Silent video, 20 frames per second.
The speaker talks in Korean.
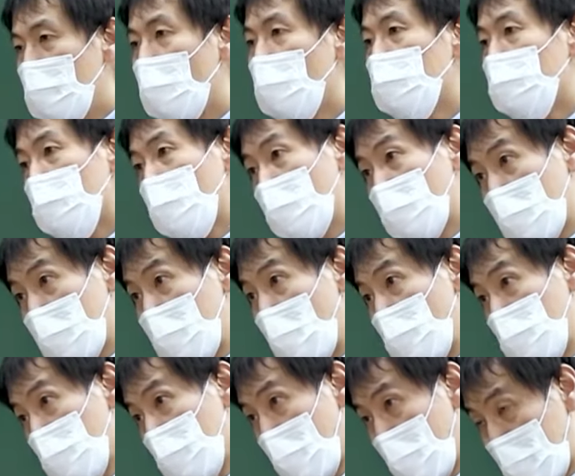복수 선택이
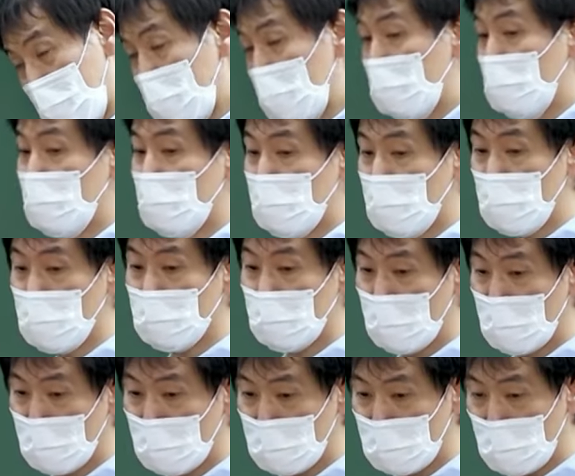나올 수 있다. 이렇게 여러분들
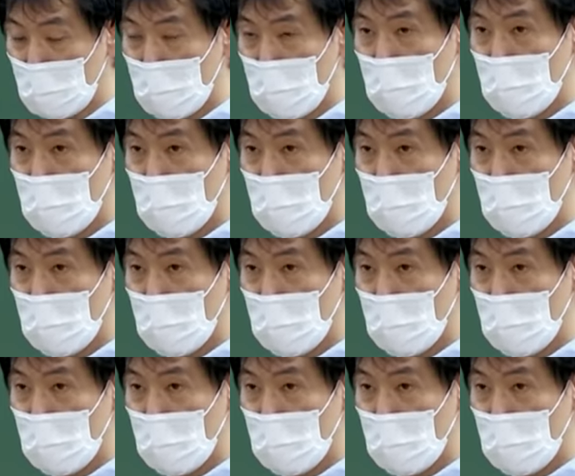보시면 되는 거죠.